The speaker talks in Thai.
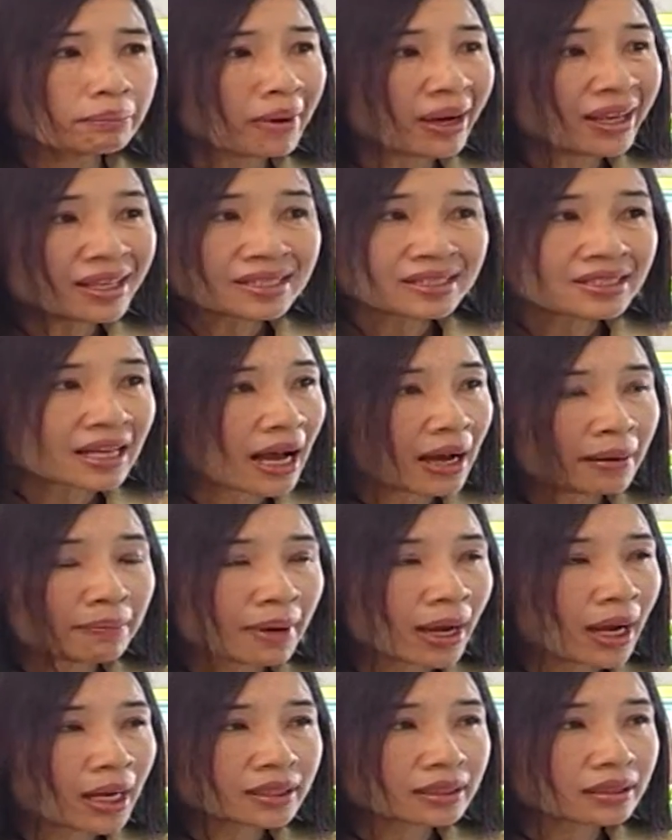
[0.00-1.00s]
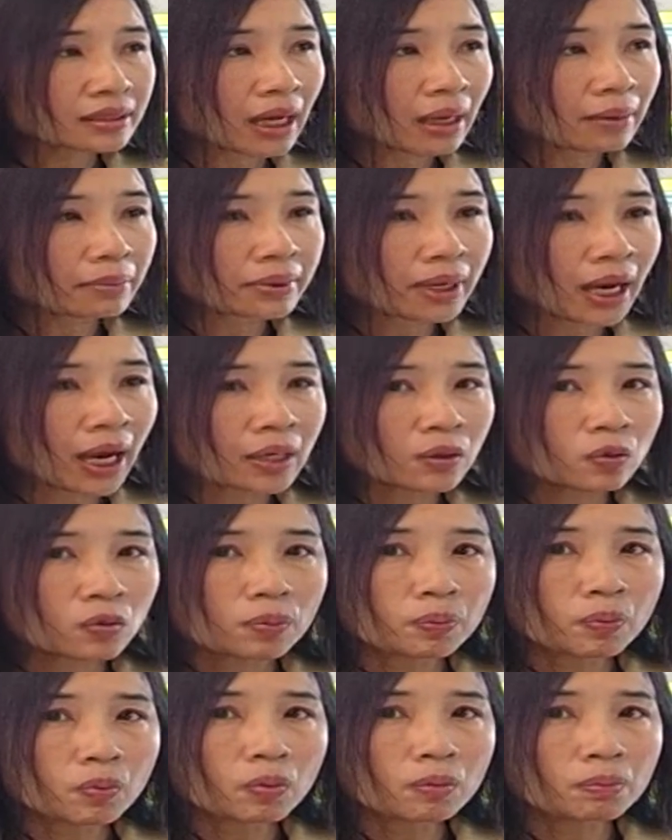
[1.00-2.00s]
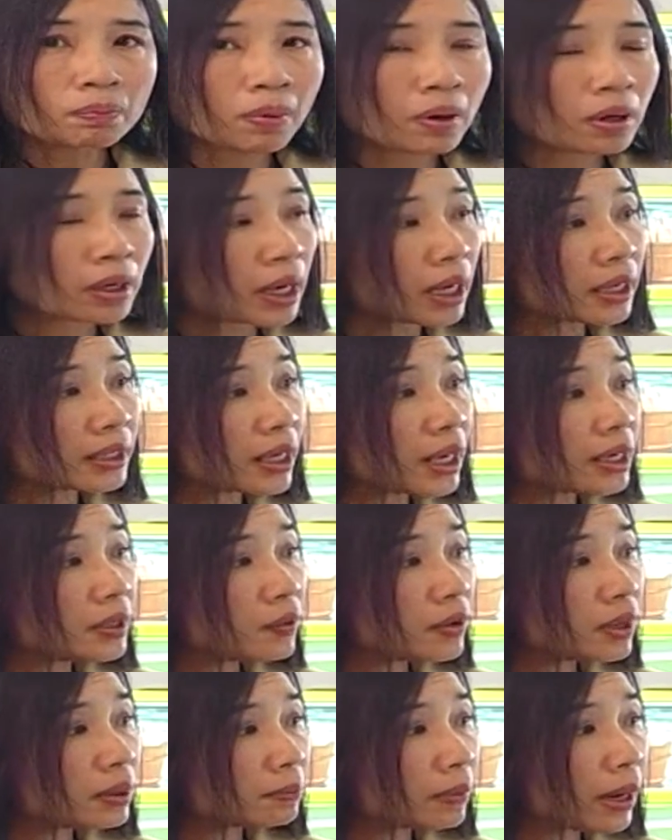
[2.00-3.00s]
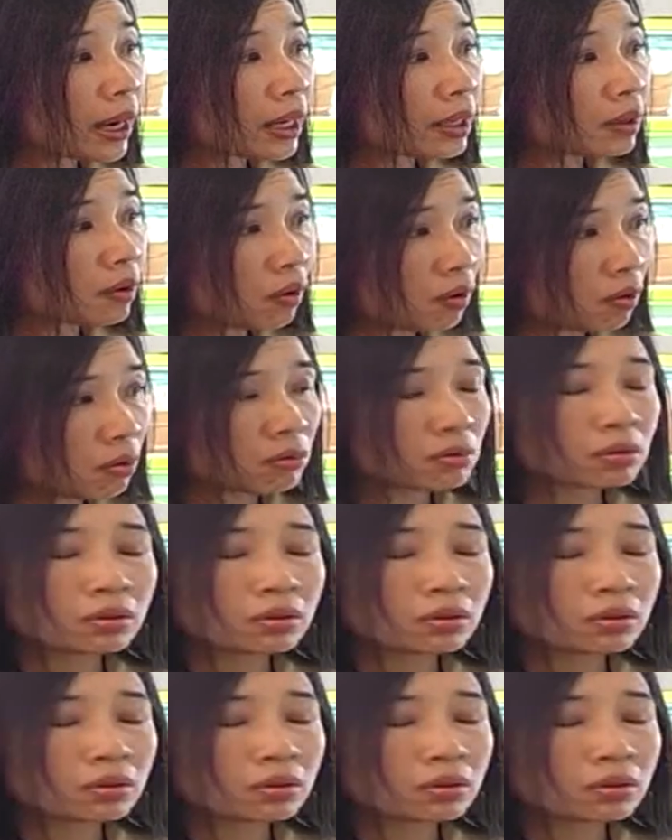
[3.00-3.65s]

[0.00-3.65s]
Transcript: ไม่สามารถทำการควบคุมป้องกันได้โดยลำพังเนาะ